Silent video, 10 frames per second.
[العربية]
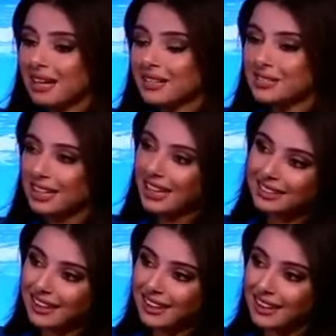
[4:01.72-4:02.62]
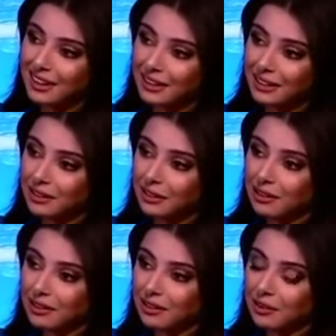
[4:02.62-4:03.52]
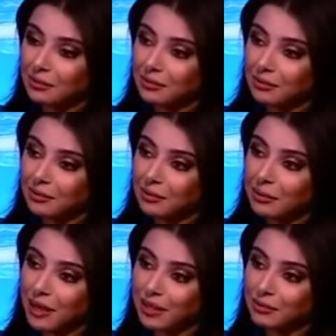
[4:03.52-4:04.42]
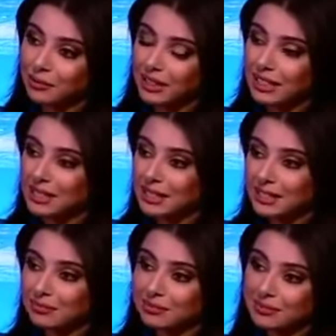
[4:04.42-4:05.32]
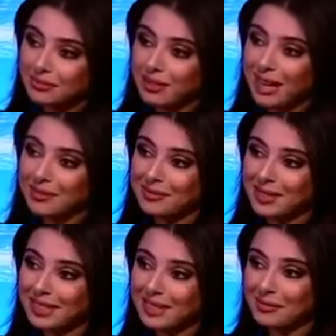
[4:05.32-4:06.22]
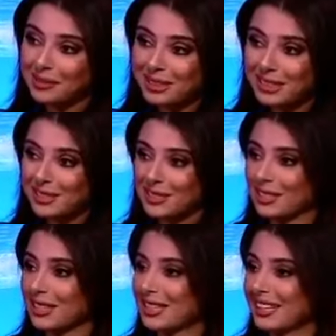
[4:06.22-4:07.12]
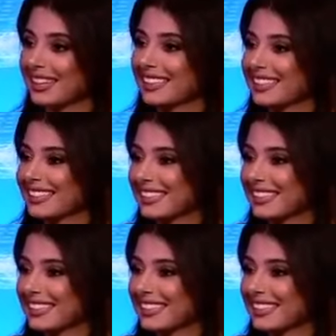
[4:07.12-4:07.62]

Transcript: انا اشتغلت على حالي ما بعرف الناس حبت المنتج آه،